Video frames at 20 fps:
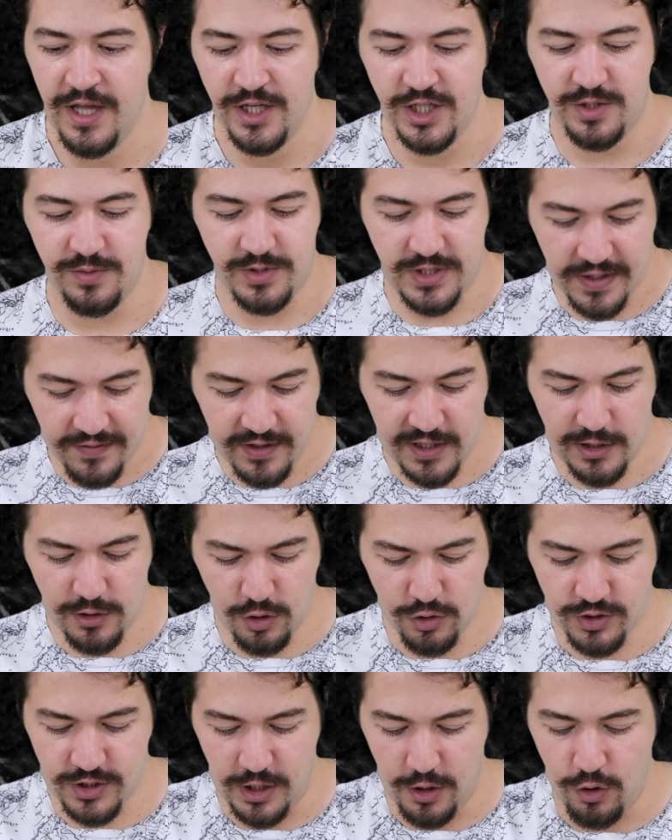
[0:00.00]
Şimdi sevgili
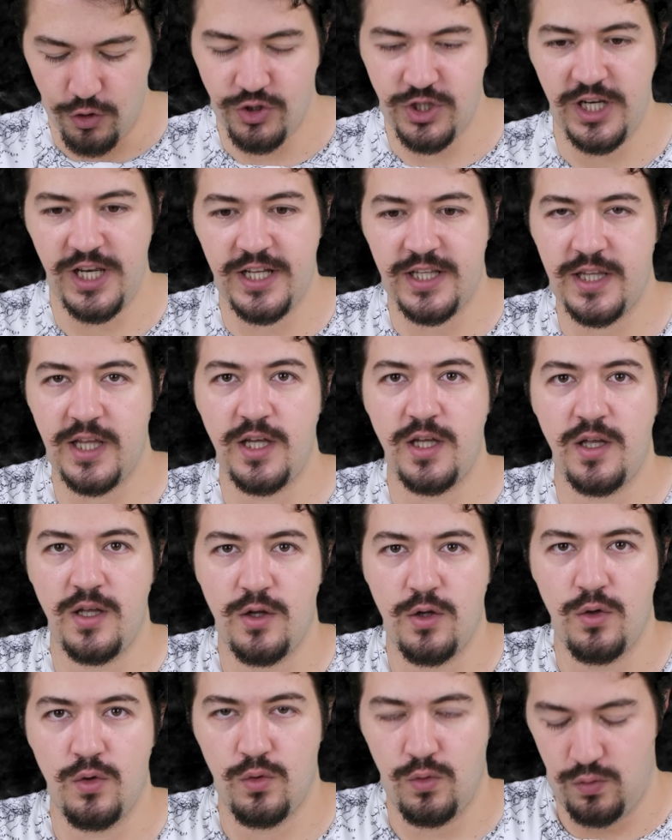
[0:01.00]
dostlar öncelikle
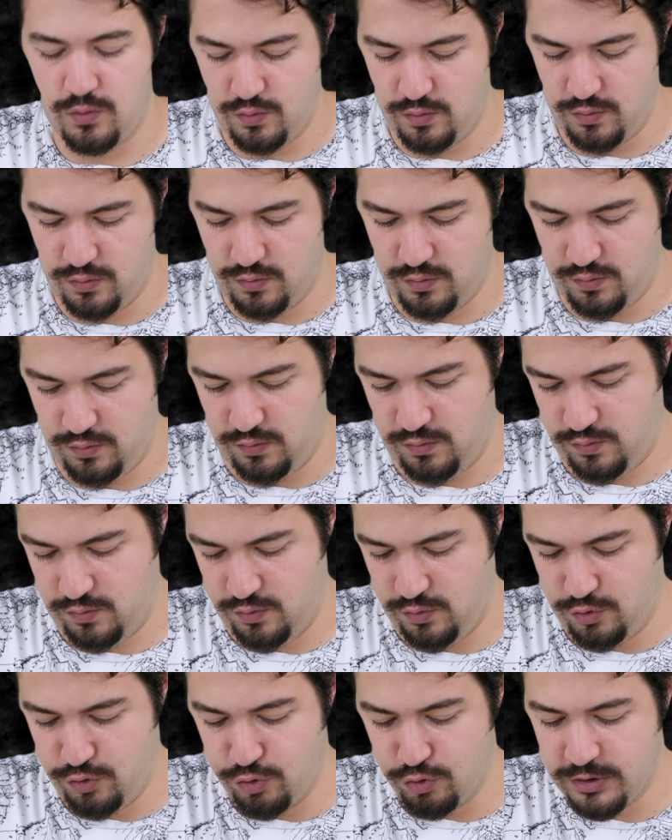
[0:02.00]

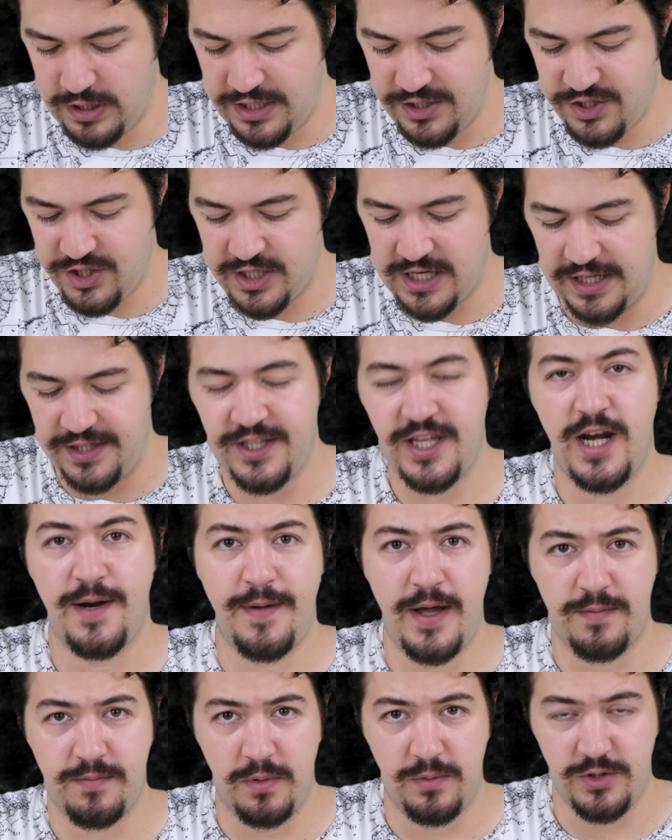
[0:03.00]
şuradan çıkanlara
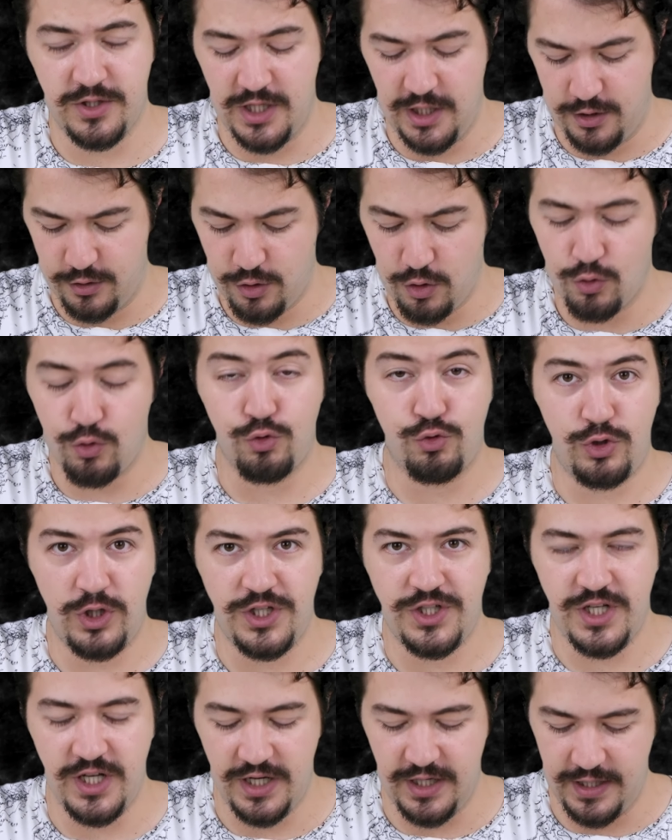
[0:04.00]
bakmamız gerekiyor. Kutu
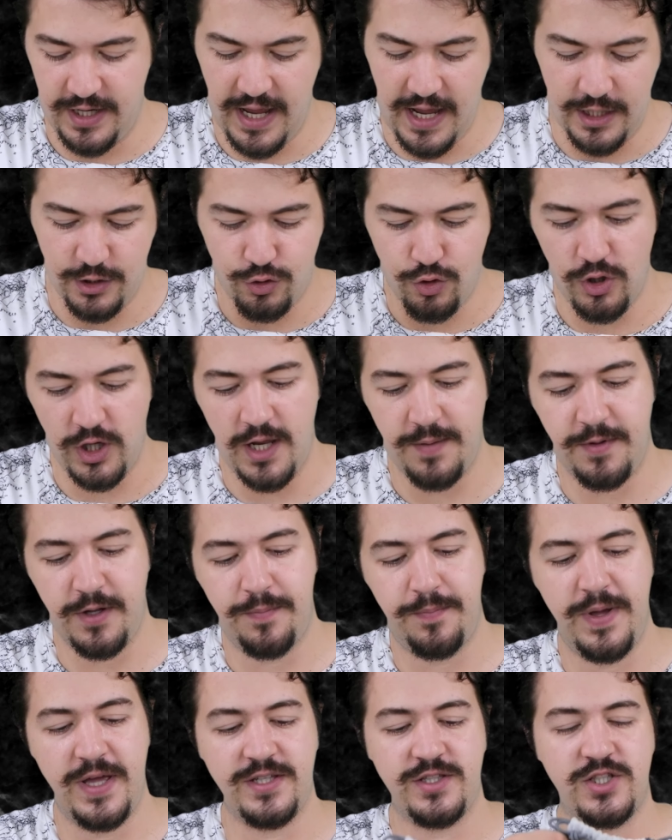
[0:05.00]
içeriğine. Yani şöyle
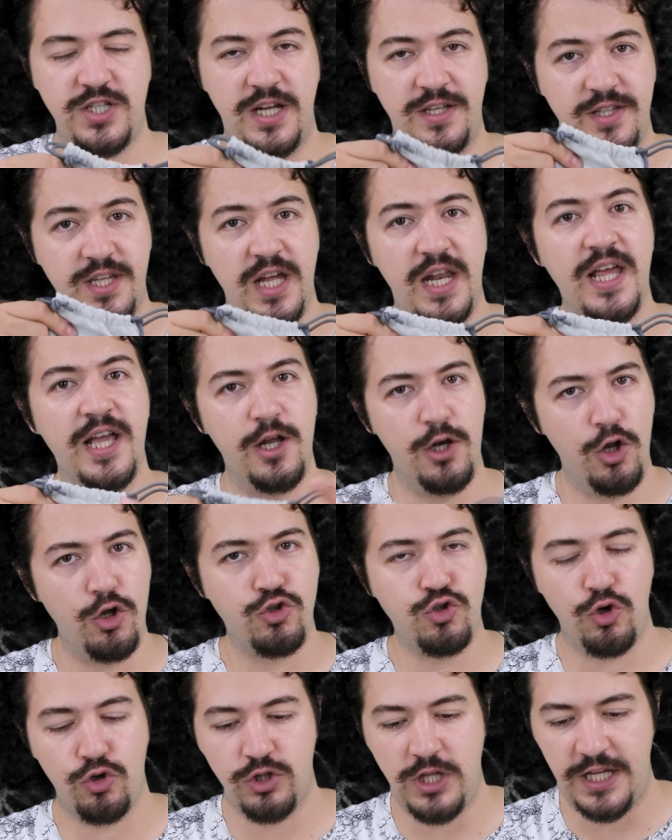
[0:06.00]
bir bez çantayla geliyor.
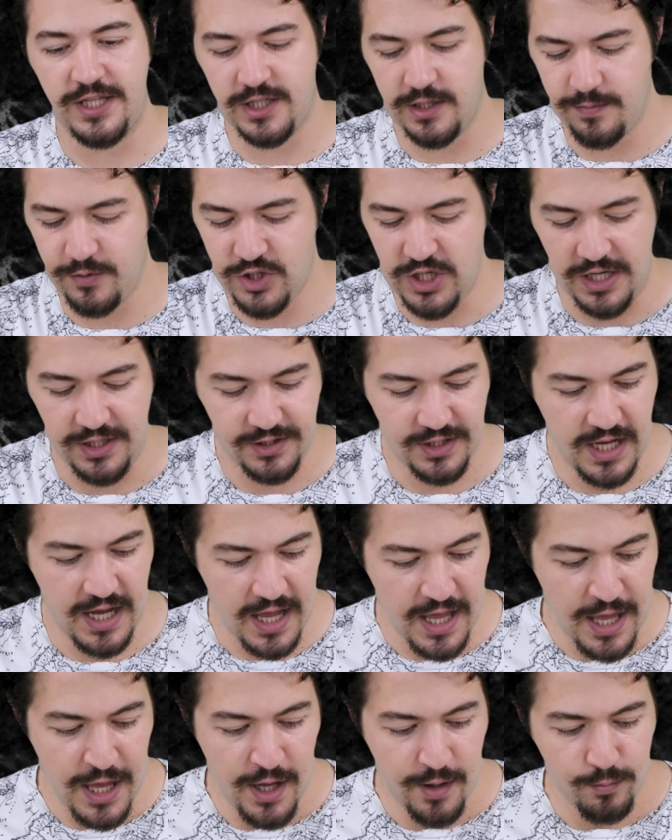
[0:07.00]
Çok tatlı bir
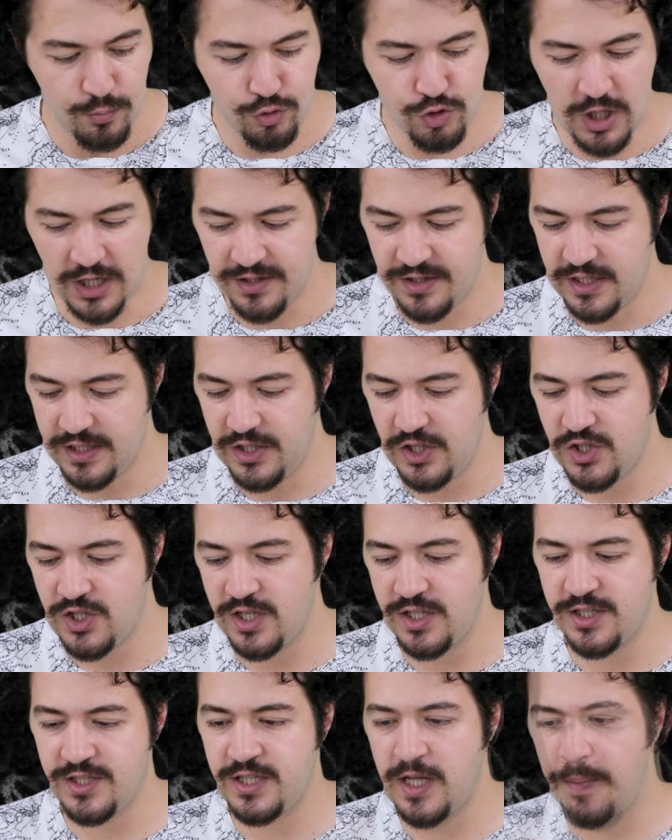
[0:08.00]
çanta. Bu çantanın
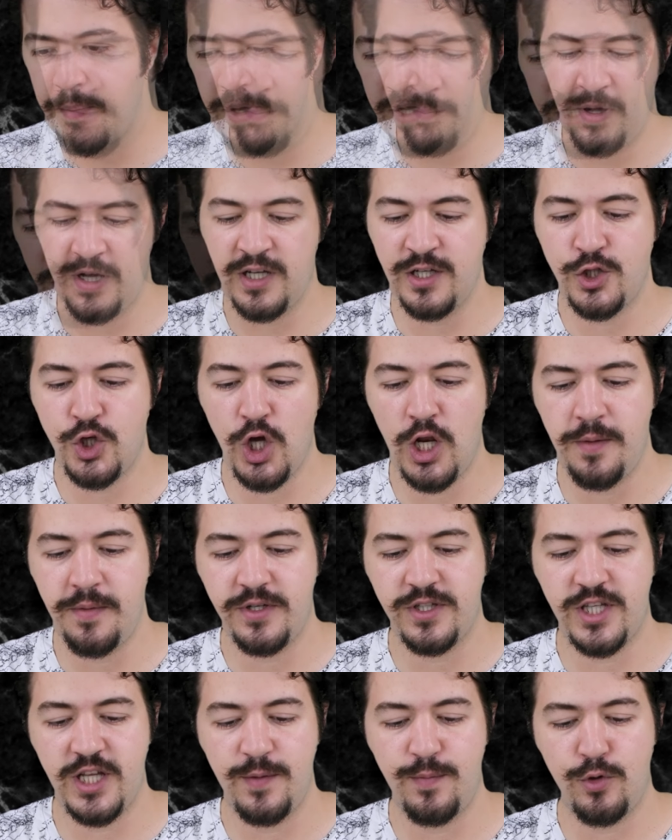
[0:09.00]
içerisinden bakın şöyle
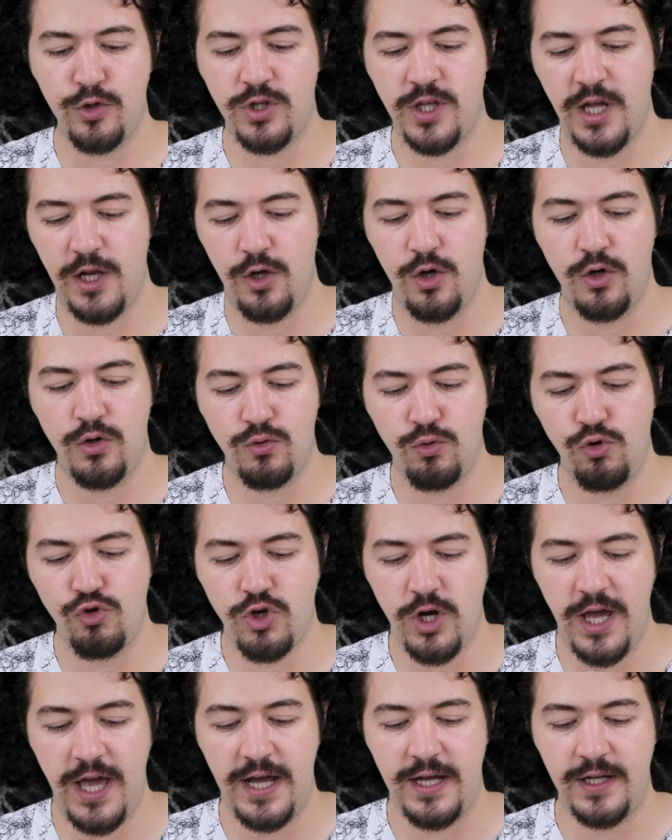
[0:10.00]
bir tripod geliyor. Üç
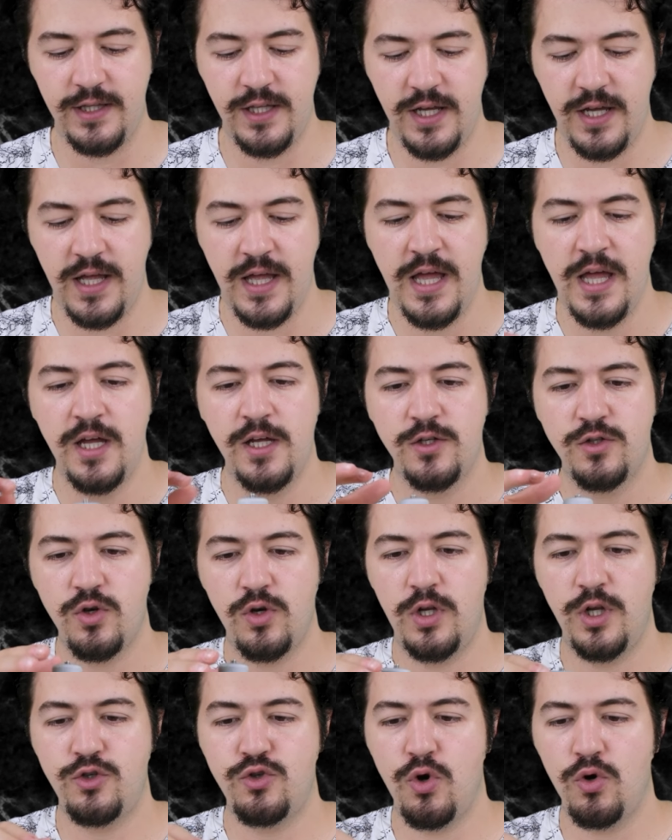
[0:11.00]
ayaklı.
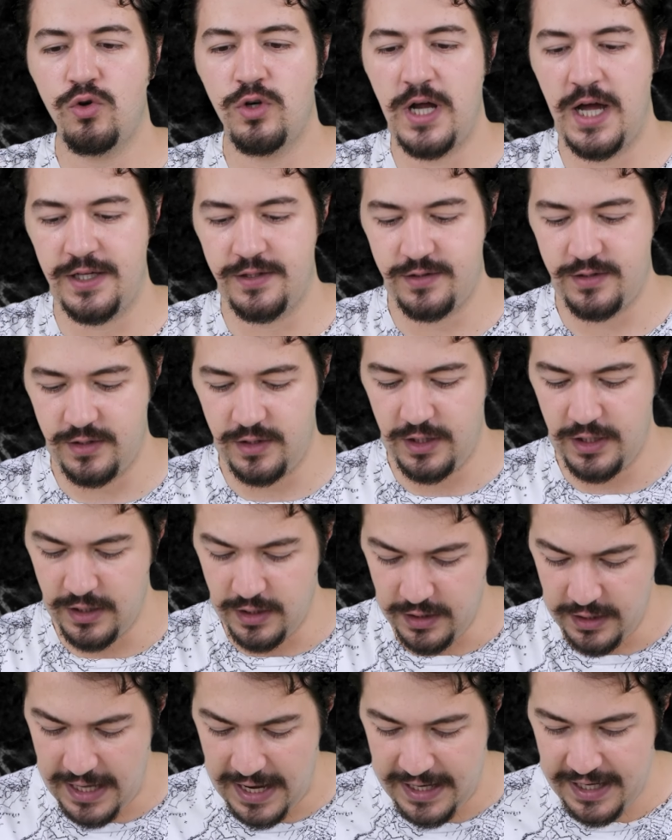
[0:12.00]
Şöyle çok rahat
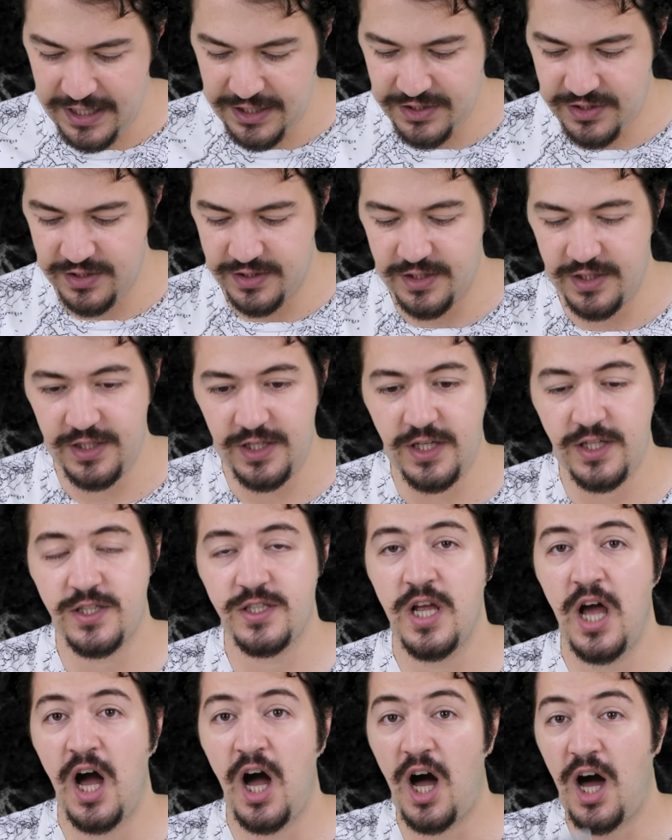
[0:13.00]

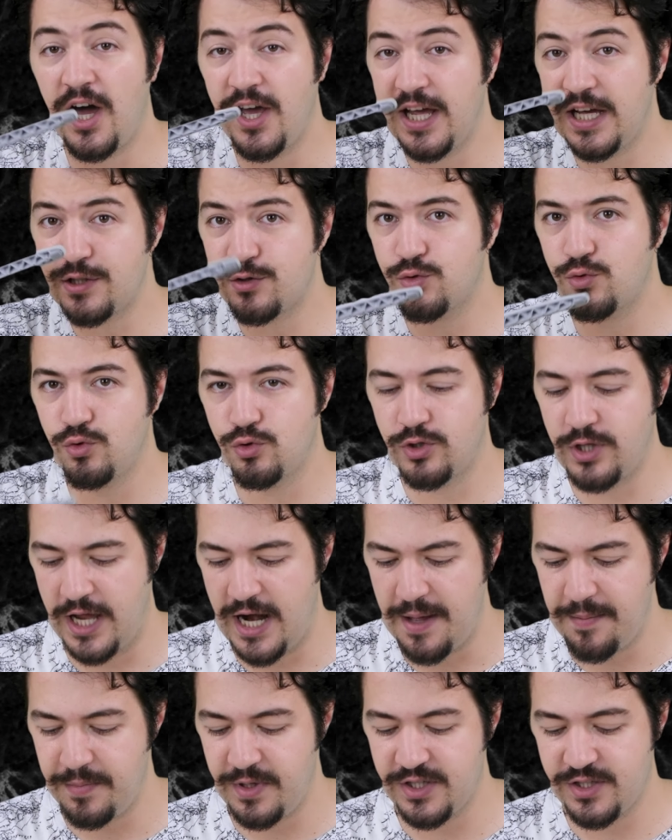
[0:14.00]
yerleştirdiğiniz hayat
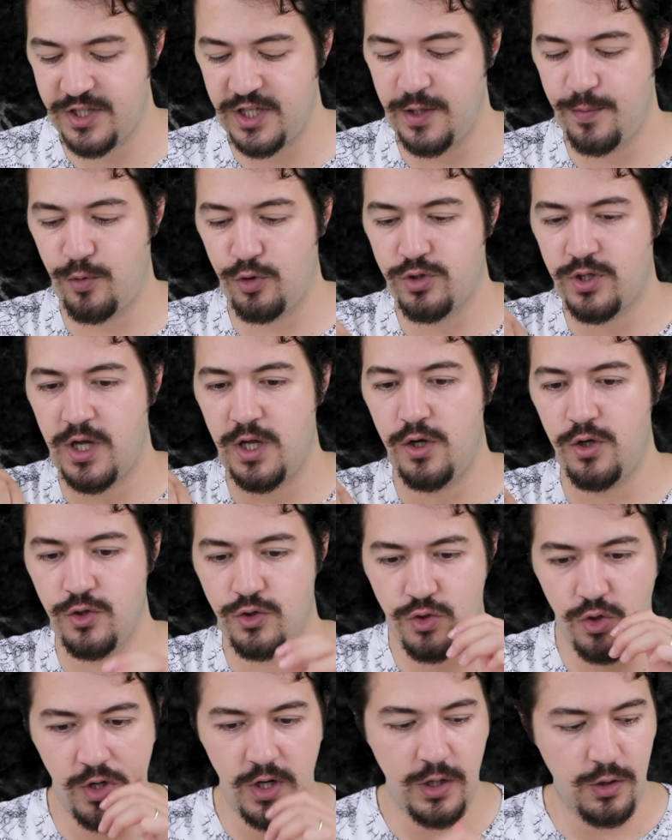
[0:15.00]
kurtaran bir tripod geliyor.
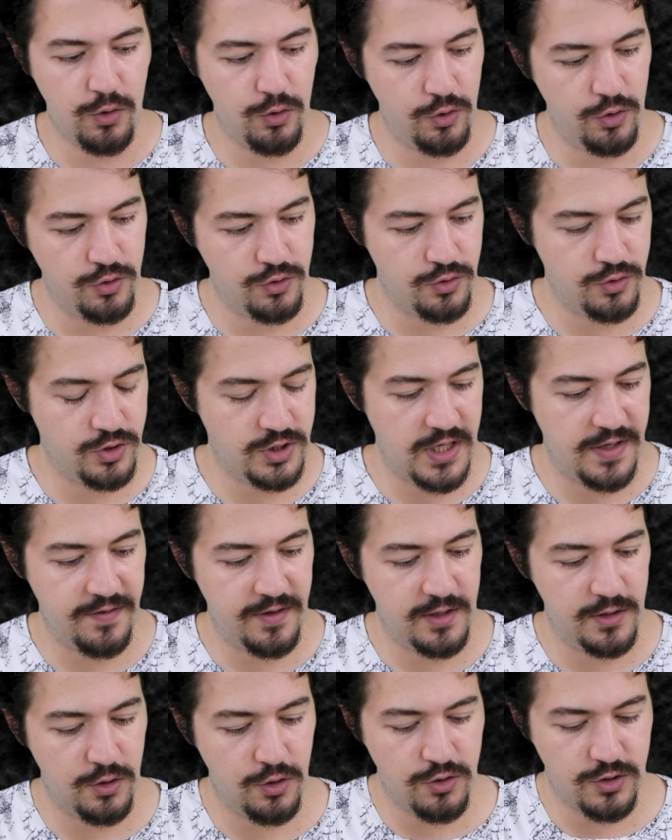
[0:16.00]
Şöyle koyuyorsunuz
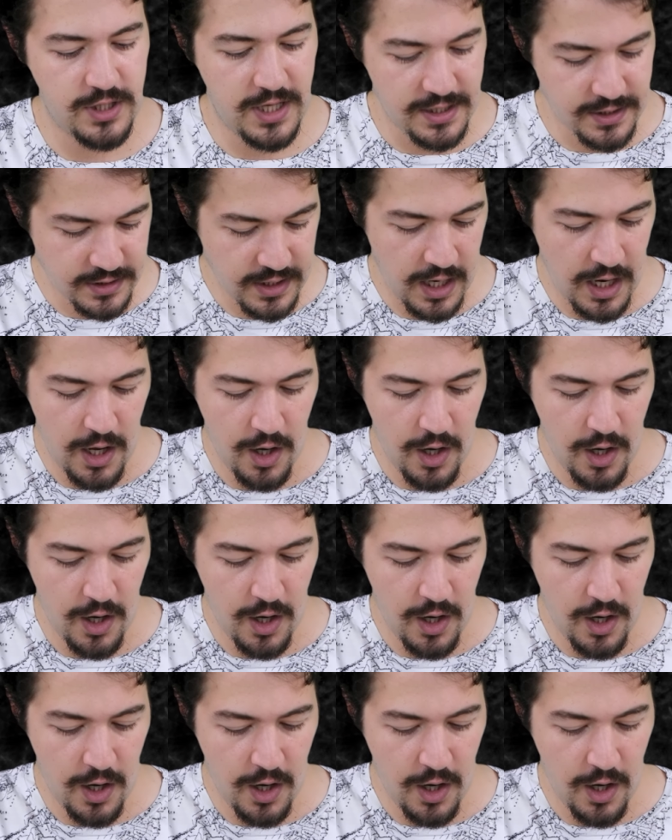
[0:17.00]
sevgili dostlar.